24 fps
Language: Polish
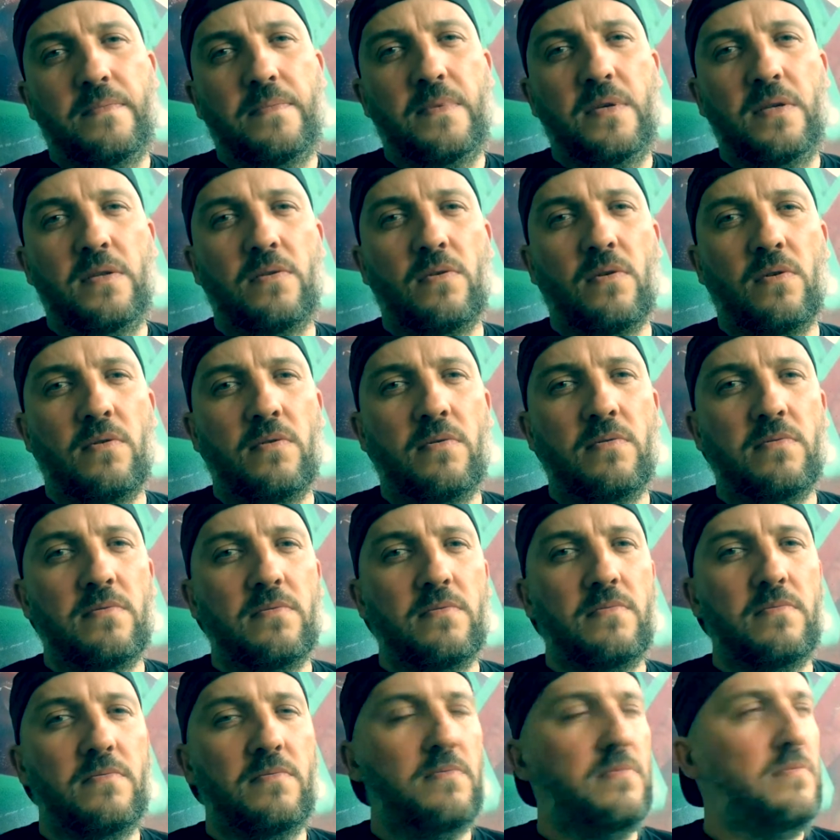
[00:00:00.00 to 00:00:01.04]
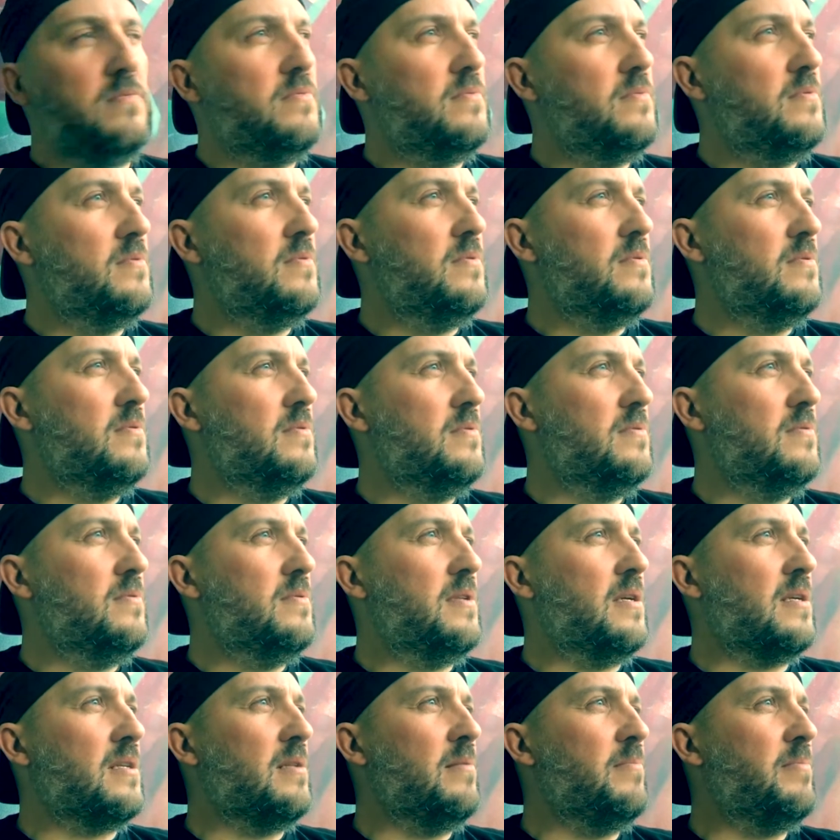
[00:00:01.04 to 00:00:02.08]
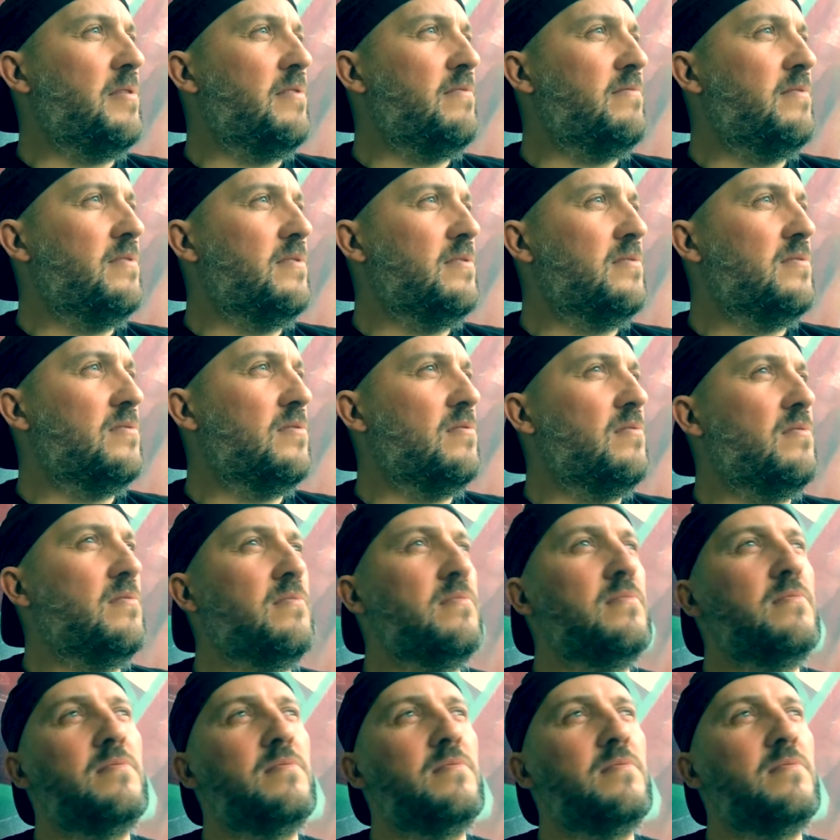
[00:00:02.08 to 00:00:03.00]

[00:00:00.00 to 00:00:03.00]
i to tak naprawdę co